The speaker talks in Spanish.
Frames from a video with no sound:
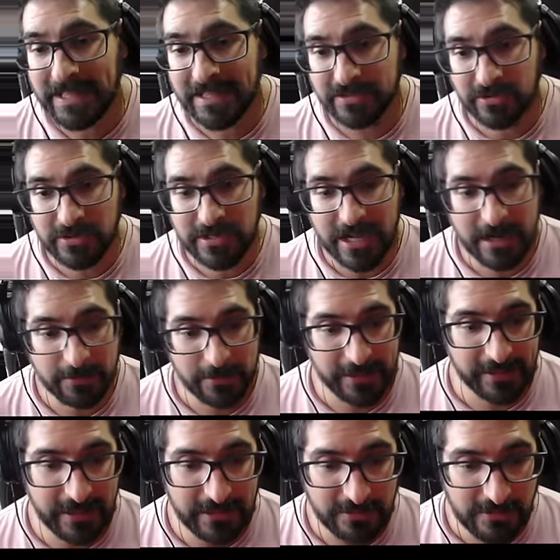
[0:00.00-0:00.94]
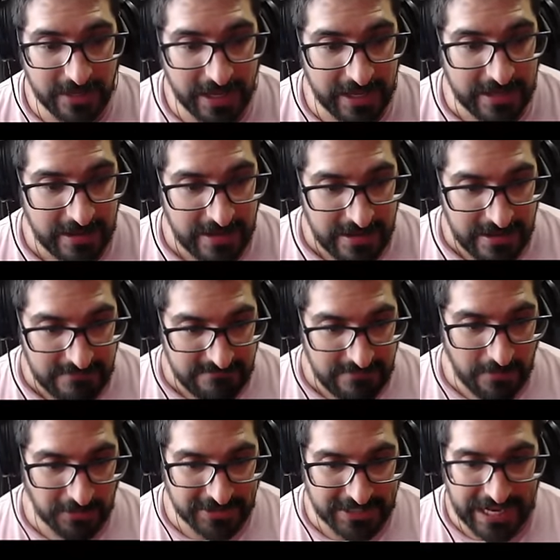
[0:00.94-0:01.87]
soñar, ¿verdad? Ok,
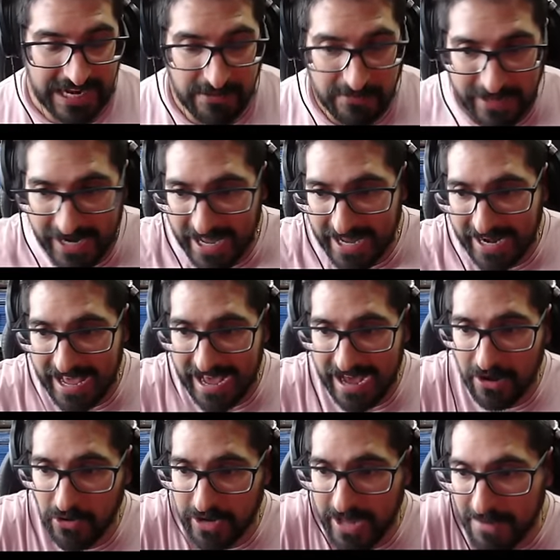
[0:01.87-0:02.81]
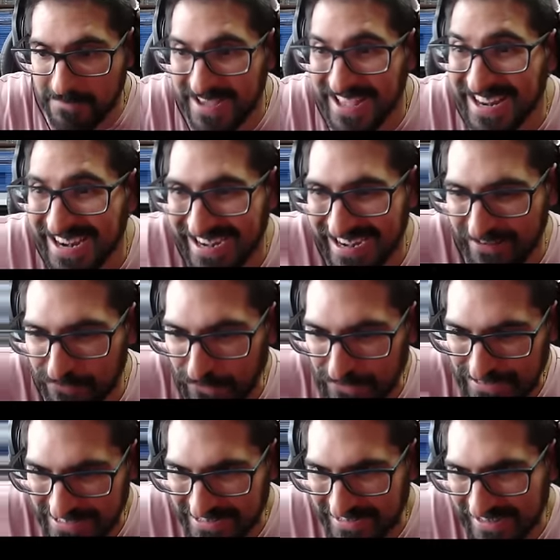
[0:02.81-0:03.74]
vamos a liberar ahora, miren la
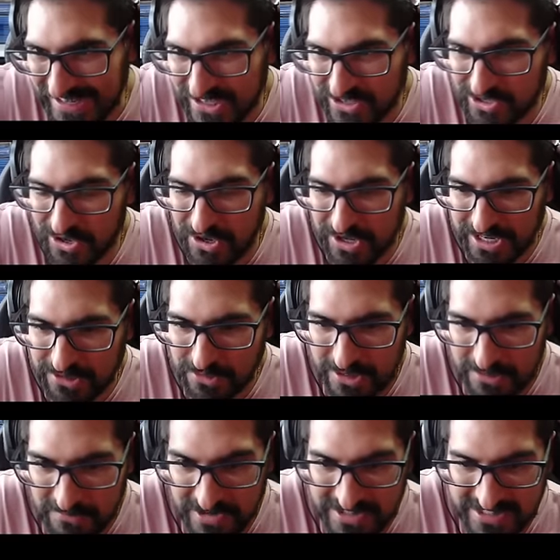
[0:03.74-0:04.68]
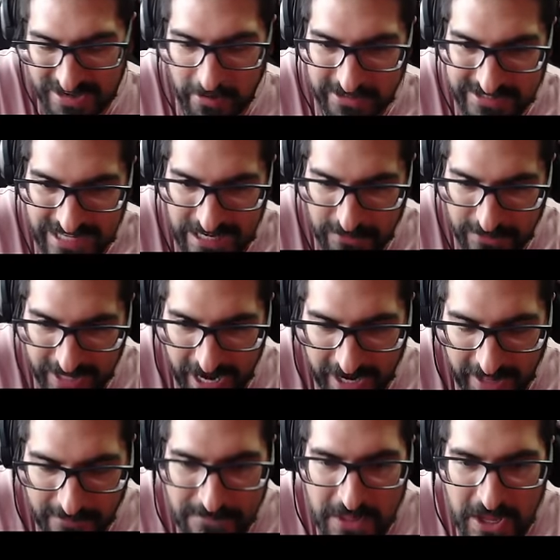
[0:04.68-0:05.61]
fotito del zorrito hermosa. Vamos a
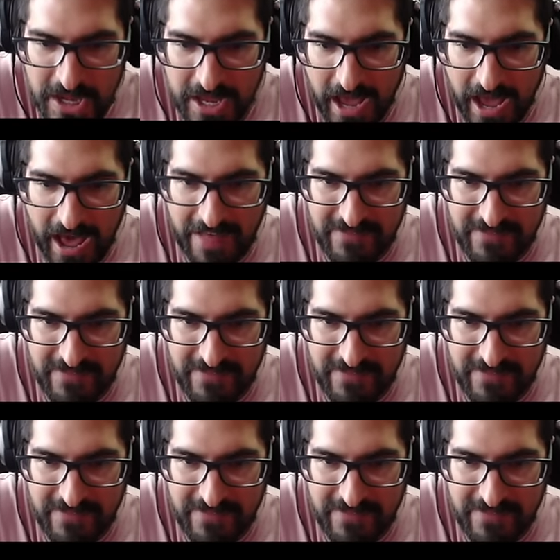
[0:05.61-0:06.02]
liberar a